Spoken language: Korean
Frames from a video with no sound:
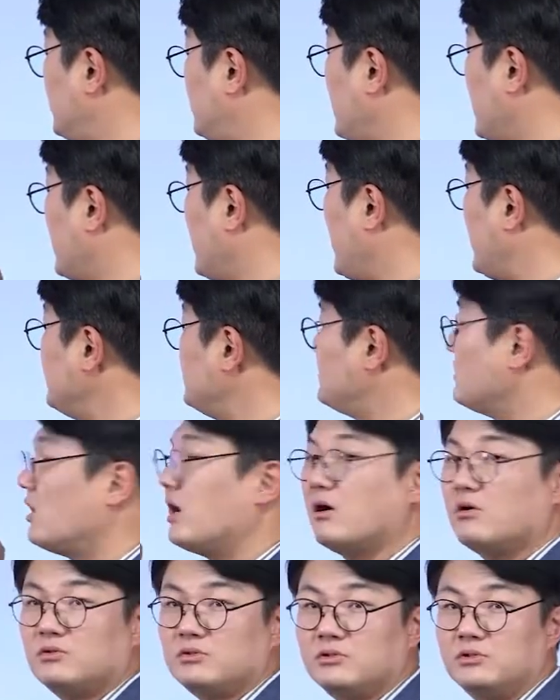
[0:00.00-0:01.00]
딱
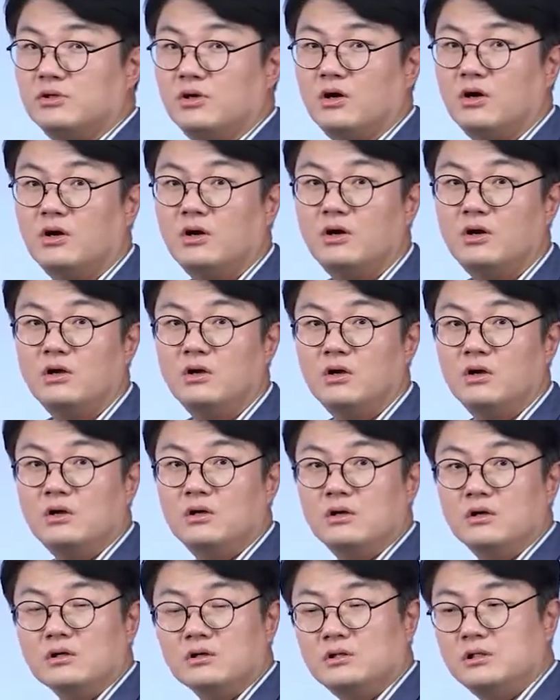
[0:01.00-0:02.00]
한정하거든요.
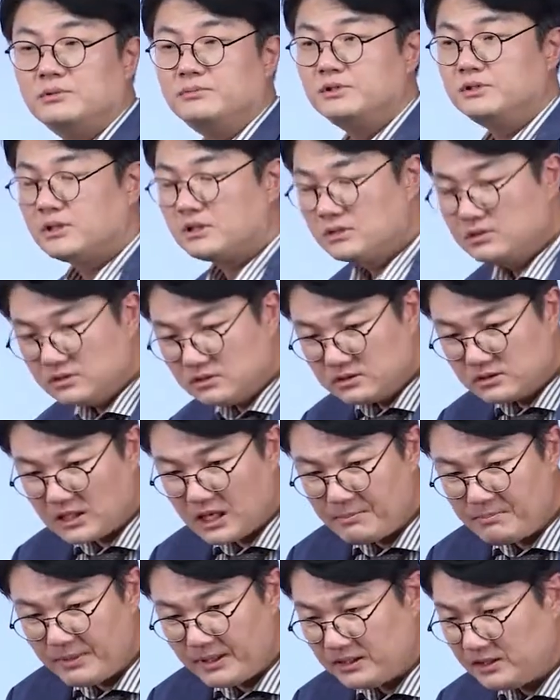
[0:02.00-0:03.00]
그러면 이제 그
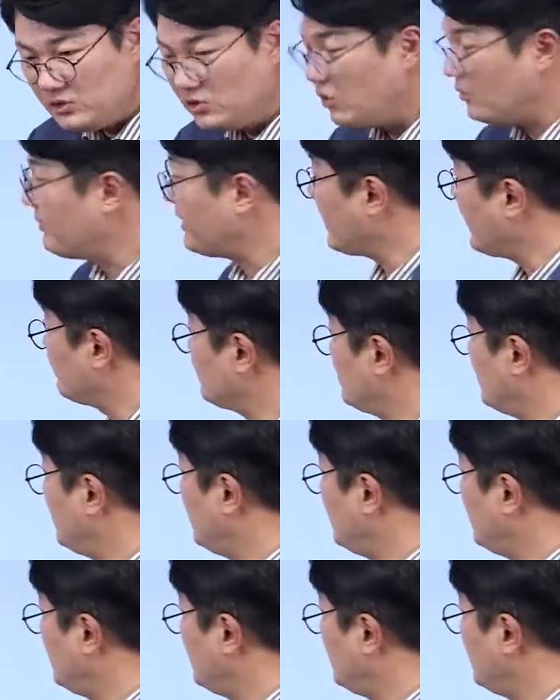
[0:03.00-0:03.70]
302호만 압수해야